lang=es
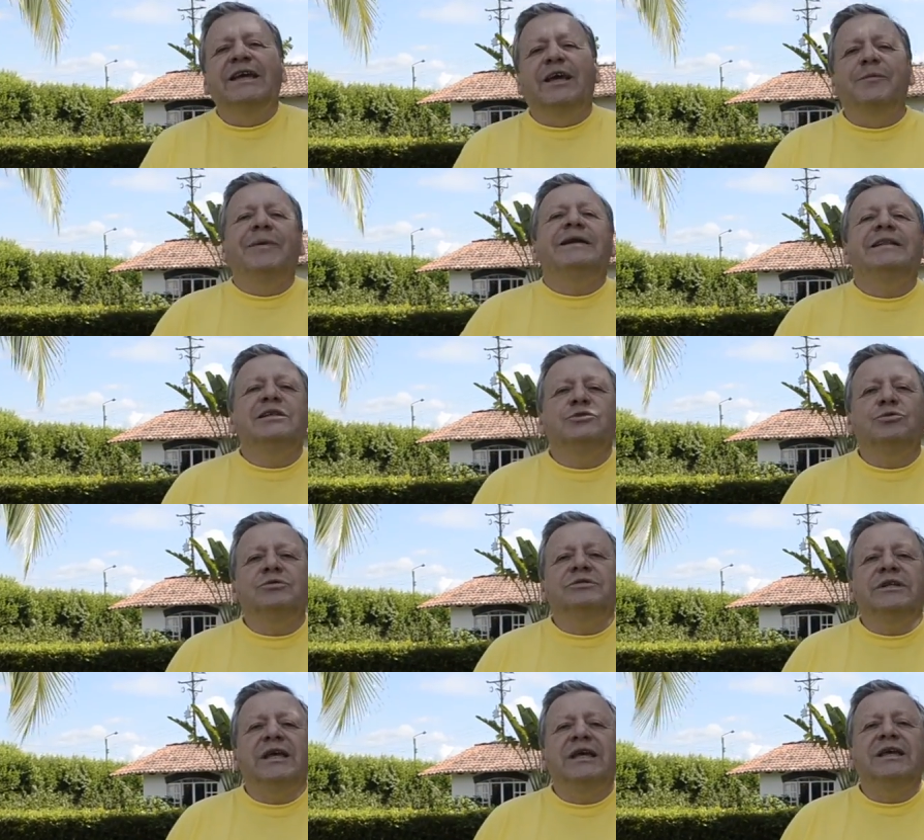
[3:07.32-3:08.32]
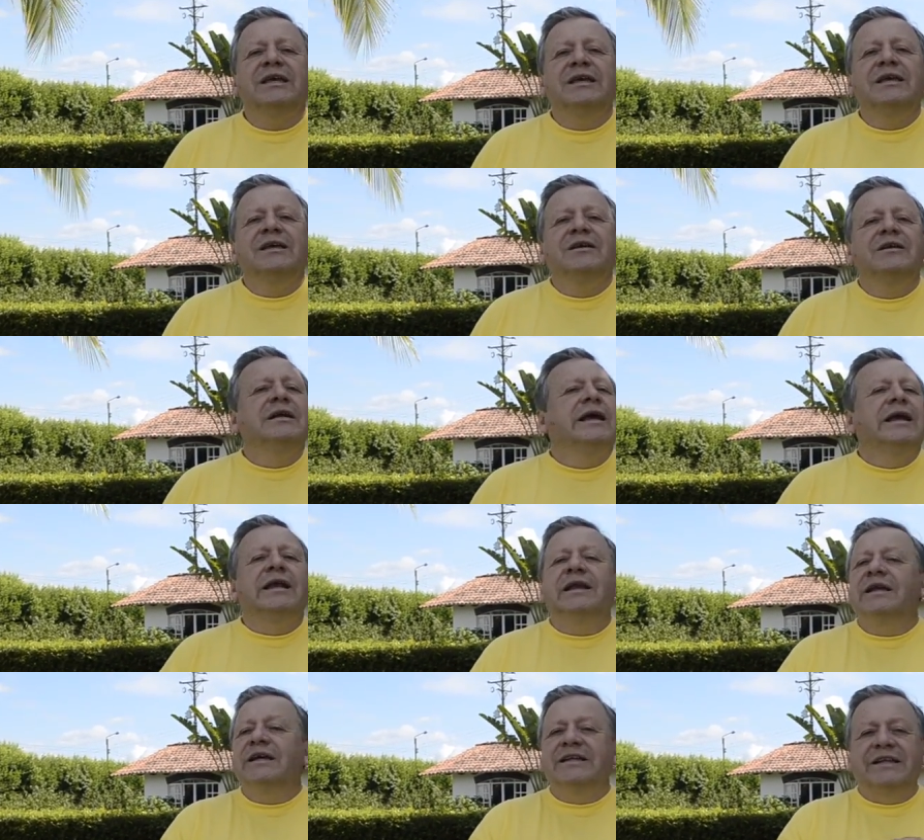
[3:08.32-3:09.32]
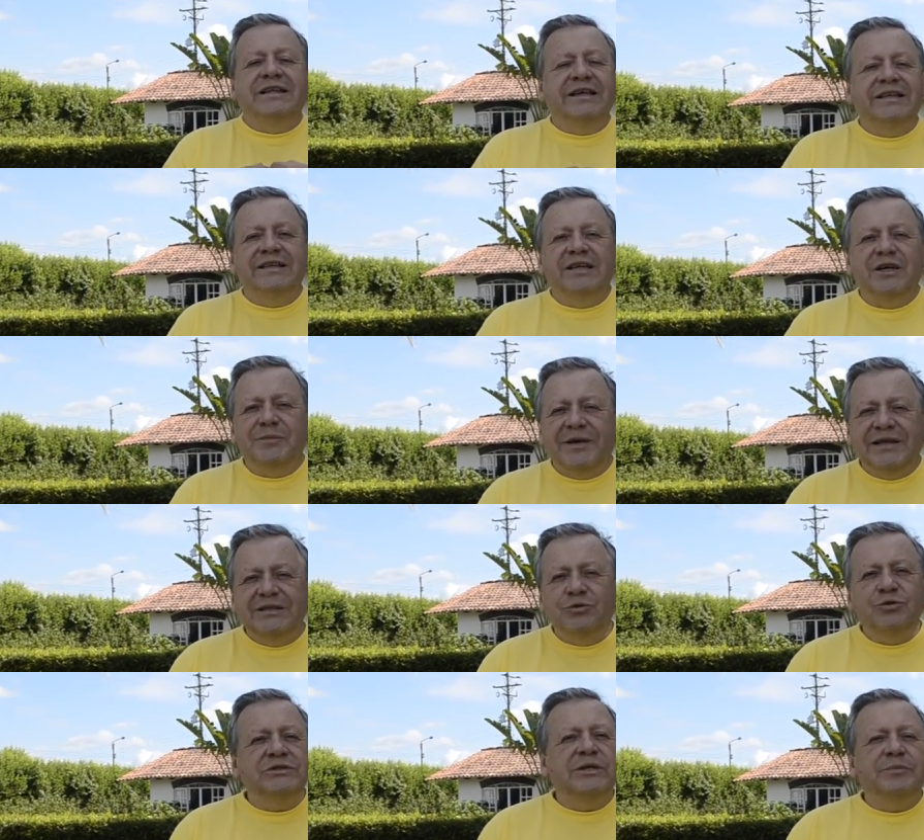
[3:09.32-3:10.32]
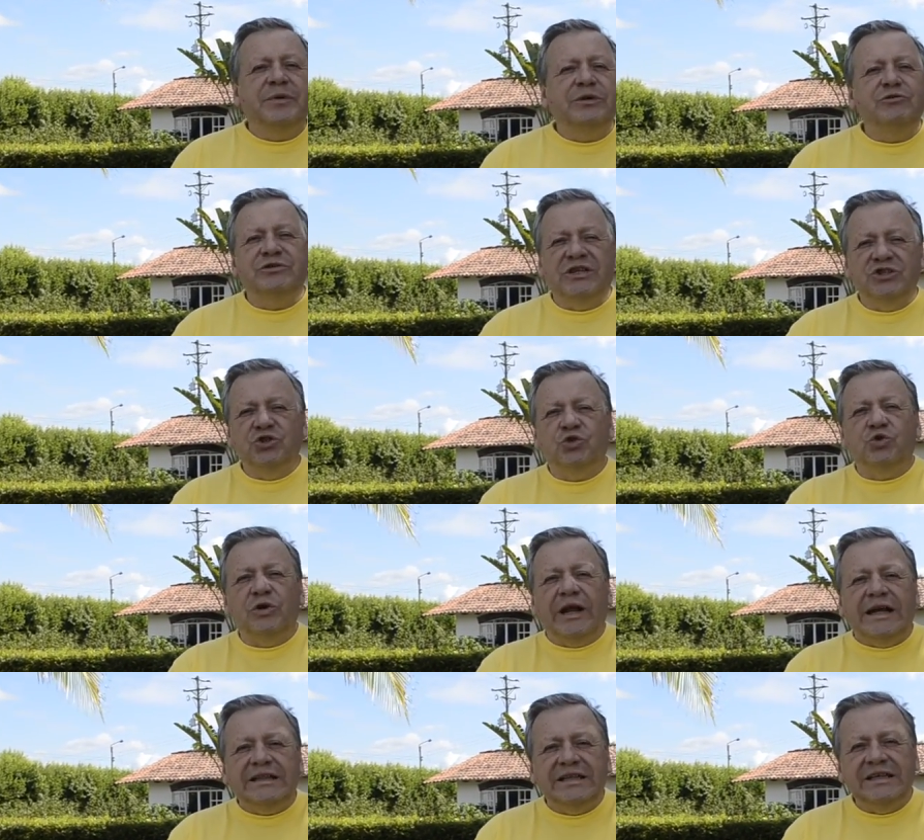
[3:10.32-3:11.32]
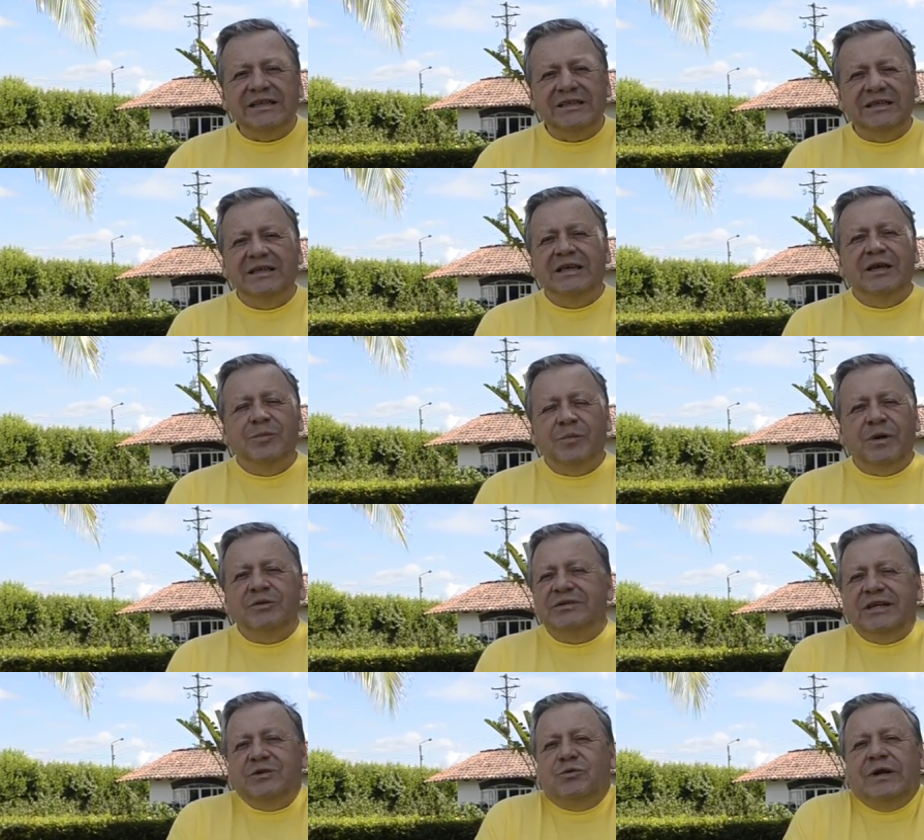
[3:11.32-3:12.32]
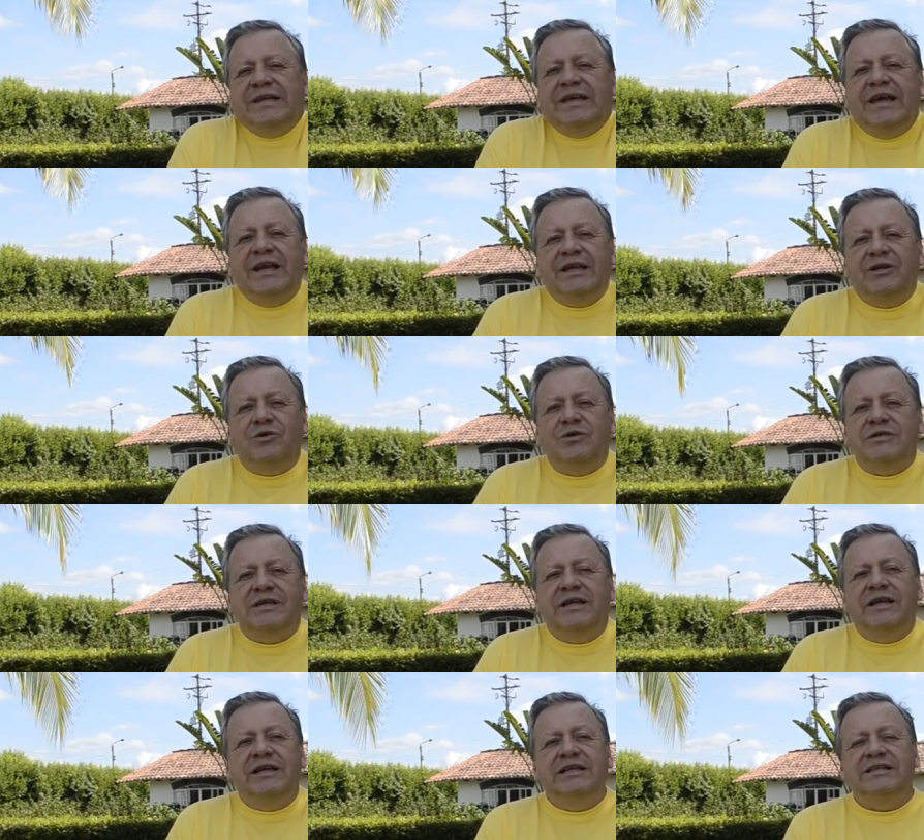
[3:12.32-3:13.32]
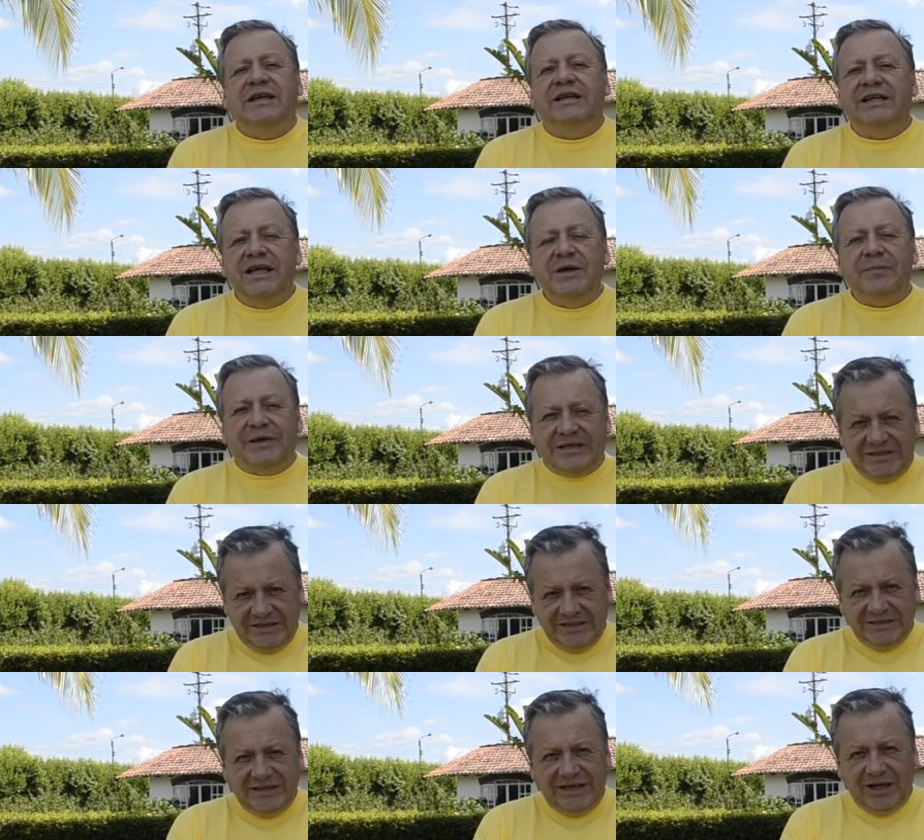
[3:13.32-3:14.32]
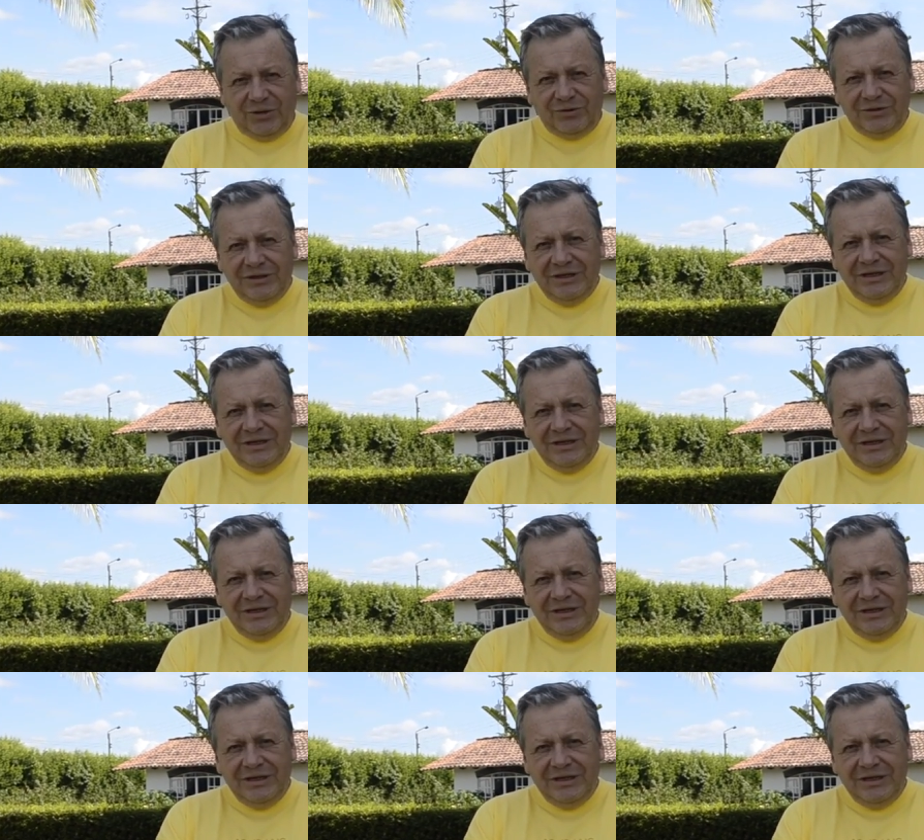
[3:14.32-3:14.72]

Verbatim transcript: que más les guste, el ingrediente que más les guste, pueden usar chocolate, pueden usar cualquier cosa que les agrade para hacer este helado.